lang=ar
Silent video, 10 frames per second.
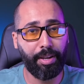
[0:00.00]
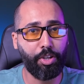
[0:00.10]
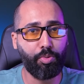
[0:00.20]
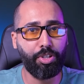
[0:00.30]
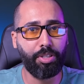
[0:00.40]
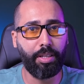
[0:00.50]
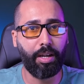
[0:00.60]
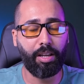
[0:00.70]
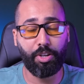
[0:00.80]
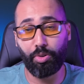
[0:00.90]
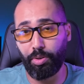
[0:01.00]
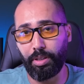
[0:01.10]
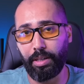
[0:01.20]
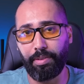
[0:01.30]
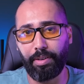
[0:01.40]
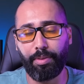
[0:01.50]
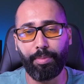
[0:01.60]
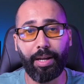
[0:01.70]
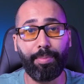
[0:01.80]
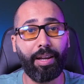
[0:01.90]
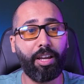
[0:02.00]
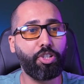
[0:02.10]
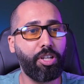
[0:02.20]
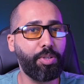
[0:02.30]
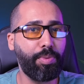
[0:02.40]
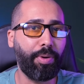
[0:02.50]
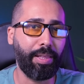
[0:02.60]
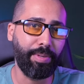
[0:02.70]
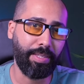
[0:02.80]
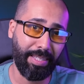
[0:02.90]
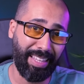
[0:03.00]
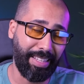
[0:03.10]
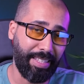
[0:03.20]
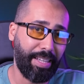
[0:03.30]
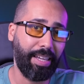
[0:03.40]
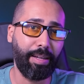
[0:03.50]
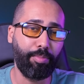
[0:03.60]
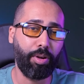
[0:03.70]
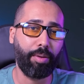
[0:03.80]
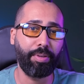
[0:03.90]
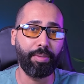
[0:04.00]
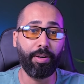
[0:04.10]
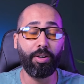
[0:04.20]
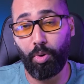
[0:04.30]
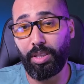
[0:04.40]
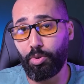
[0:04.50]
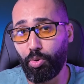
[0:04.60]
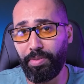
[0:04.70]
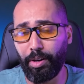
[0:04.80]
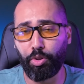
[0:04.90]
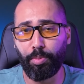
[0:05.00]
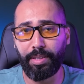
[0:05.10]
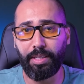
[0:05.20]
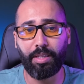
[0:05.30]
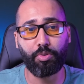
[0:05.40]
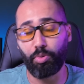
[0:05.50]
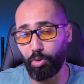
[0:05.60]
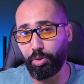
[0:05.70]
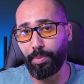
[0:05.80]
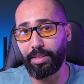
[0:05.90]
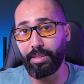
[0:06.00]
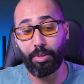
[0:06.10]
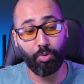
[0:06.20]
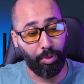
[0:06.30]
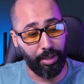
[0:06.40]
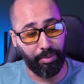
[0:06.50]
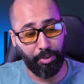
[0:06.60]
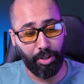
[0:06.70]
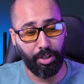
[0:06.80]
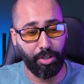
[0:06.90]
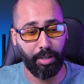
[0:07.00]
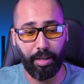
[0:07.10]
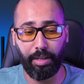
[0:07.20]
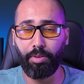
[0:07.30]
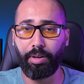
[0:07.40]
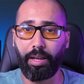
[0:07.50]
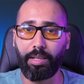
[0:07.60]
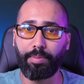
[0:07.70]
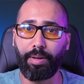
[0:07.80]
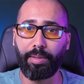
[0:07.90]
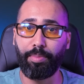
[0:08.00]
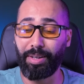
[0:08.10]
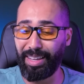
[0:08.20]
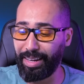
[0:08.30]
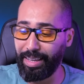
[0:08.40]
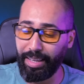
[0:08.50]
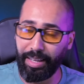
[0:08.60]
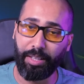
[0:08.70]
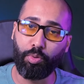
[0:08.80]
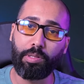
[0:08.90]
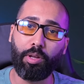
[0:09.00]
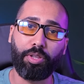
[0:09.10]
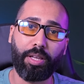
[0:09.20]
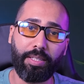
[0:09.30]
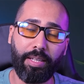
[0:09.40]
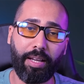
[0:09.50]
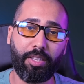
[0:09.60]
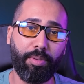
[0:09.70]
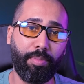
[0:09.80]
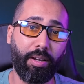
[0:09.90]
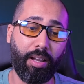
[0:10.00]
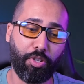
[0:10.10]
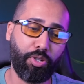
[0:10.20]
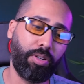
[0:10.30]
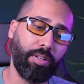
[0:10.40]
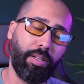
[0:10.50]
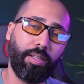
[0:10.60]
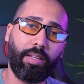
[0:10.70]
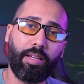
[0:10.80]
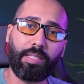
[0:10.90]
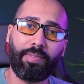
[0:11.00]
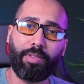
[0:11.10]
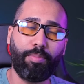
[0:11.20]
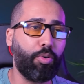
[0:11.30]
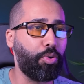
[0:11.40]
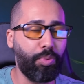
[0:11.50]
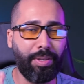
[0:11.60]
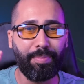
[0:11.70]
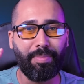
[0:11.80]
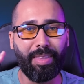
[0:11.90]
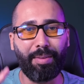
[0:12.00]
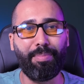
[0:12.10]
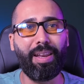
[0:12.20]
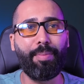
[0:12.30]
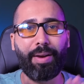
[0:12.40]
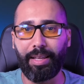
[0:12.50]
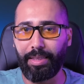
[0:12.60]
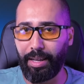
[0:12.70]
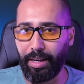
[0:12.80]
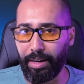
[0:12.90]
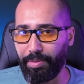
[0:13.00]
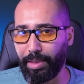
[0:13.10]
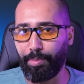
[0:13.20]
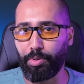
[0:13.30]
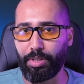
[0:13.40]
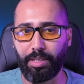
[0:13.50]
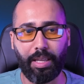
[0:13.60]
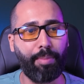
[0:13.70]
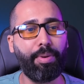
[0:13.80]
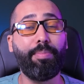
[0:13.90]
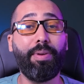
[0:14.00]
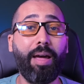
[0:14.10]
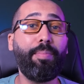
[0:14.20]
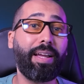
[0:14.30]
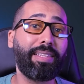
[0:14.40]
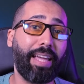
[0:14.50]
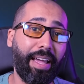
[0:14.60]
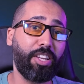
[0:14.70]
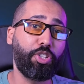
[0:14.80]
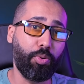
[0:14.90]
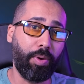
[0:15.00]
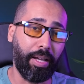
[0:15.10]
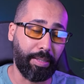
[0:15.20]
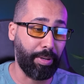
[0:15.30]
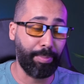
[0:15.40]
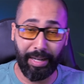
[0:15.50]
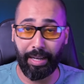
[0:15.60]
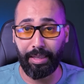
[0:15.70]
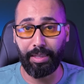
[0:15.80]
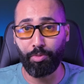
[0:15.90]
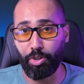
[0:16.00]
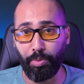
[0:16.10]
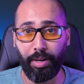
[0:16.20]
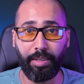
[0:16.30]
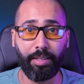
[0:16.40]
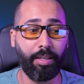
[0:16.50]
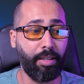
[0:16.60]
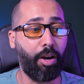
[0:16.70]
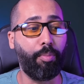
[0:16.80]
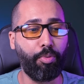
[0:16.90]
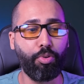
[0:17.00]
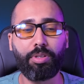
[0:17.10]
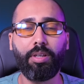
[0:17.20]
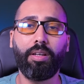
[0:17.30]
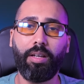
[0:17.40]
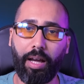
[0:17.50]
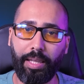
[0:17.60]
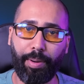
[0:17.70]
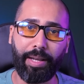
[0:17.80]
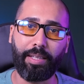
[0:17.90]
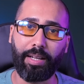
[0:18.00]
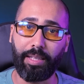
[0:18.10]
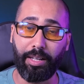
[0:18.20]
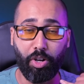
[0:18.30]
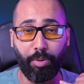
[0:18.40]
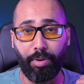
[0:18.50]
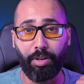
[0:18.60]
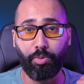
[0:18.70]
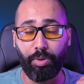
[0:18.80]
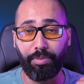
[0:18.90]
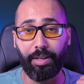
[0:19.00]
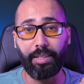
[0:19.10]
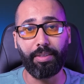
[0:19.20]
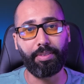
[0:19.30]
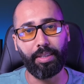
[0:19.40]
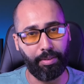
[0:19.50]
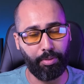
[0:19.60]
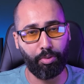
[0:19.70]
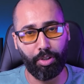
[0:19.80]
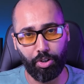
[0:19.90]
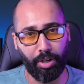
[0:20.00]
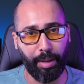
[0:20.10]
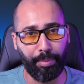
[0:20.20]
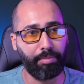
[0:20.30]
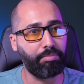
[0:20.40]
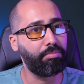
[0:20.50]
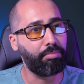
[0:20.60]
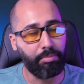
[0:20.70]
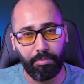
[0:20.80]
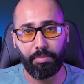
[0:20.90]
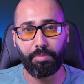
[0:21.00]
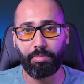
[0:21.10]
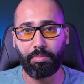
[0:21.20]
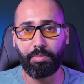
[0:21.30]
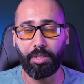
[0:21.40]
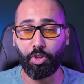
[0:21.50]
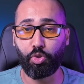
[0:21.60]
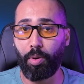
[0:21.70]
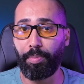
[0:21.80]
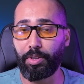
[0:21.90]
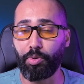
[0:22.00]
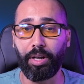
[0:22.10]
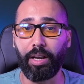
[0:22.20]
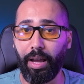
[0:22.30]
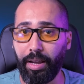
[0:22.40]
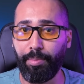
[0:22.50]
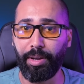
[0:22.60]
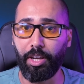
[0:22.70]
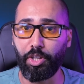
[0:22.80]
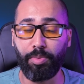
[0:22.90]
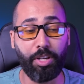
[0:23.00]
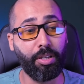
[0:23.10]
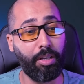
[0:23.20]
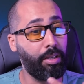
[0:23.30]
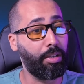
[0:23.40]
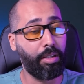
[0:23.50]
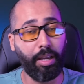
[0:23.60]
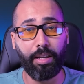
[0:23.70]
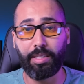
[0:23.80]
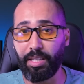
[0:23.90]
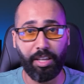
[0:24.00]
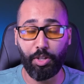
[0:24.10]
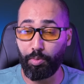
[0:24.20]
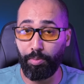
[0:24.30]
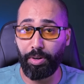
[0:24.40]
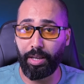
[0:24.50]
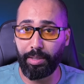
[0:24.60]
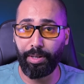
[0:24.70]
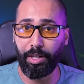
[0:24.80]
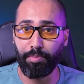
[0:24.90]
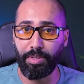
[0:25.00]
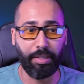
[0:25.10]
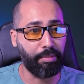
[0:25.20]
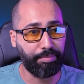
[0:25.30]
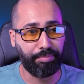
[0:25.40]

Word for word: ما كيعجبنيش ندير الكاش اون ديليفري في المغرب خاطر كيعجبني واحد البيزنس اللي غادي سكيلي بلو رابيدمون وغادي تكون فيه لوتوماتيزاسيون لوتوماتيزاسيون هي فاش كيجي الكليون كيخلص بكارت بونكير كيدوز لوردر ديريكتومون لاجون كيصيفط البرودوي بلا ما كندخل انا في هذا البروسيس كامل بلا ما كندخل شي واحد بلا ما كنخدم شي واحد اون بلوس اللي غادي يبقى يتري تيليكوموند ويفاليدي في التليفون الشيء كامل سي ان شوا بيرسونيل انا ما كيعجبنيش كاين الناس اللي كيعجبهم وكيخدم ليهم مزيان